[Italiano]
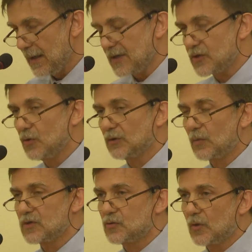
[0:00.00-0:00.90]
La seconda
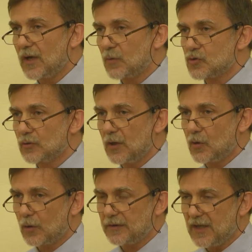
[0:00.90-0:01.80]
questione è la questione del
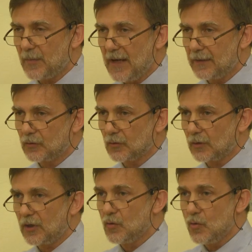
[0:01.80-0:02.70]

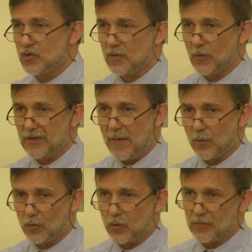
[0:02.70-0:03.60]
coordinamento che noi ci
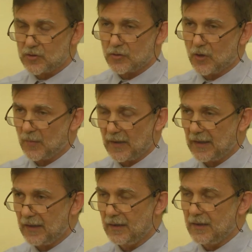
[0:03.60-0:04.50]
poniamo, noi Commissione,
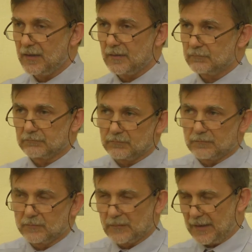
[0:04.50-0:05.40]
perché
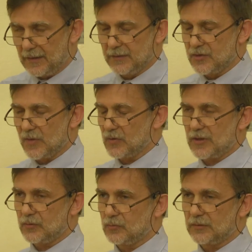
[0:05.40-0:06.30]
anche lì
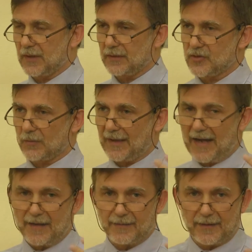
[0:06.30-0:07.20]
diciamocela tutta, c'è una
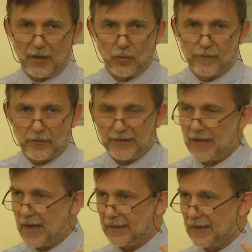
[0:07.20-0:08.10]
grande
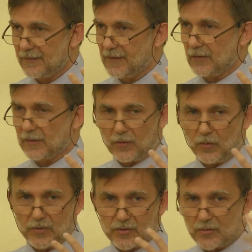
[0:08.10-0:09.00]
cacofonia anche a livello della
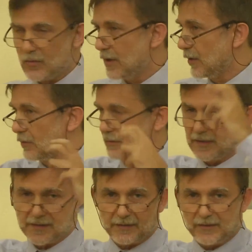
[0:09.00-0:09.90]
Commissione con
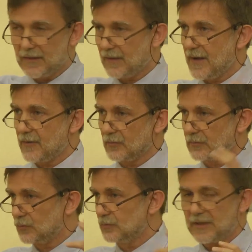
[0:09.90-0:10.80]
iniziative che vanno
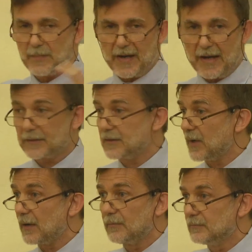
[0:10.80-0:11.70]
da tutte le parti,
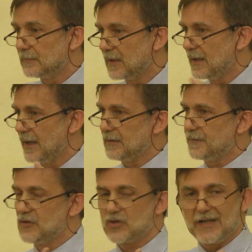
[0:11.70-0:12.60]
ma è
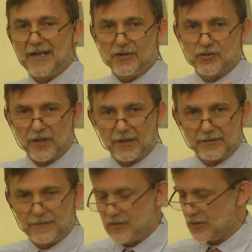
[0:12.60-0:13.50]
difficile leggerle, è
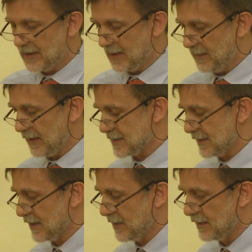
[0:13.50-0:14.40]
difficile capire
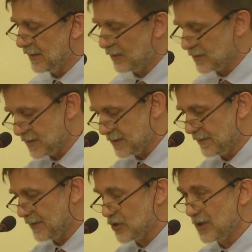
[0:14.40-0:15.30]
esattamente che cosa si
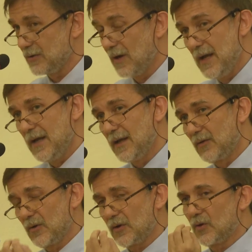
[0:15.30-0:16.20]
stia facendo. E
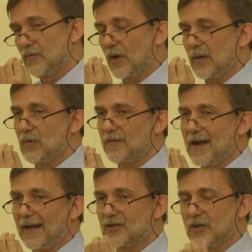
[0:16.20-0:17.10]
quello che noi vorremmo
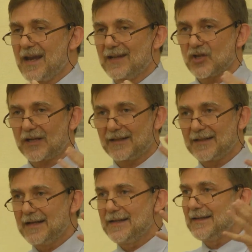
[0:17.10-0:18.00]
fare è cercare
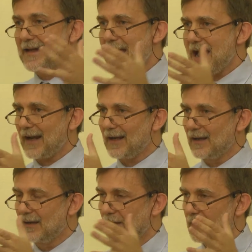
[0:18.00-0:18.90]
di
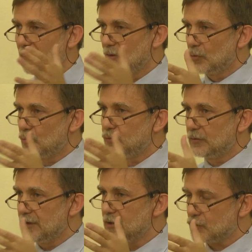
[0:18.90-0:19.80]
allineare
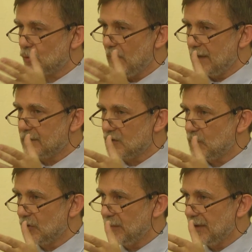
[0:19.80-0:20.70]
tutti gli strumenti
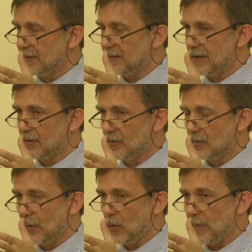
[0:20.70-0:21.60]
disponibili a
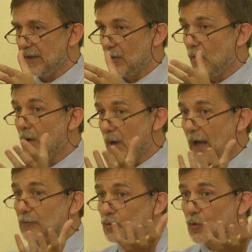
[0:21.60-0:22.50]
livello europeo
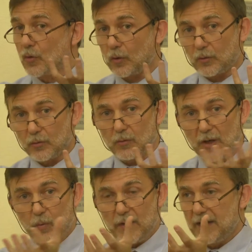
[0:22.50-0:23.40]
attorno
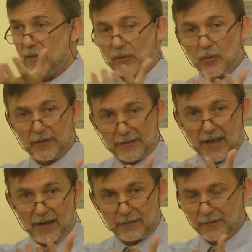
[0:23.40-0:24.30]
a quelle
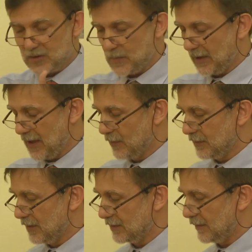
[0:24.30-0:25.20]
priorità che speriamo
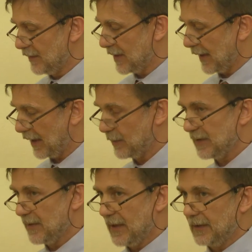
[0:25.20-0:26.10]
di identificare
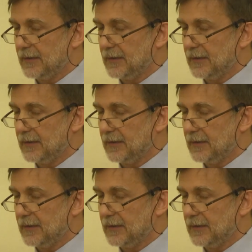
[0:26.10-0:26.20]
rapidamente.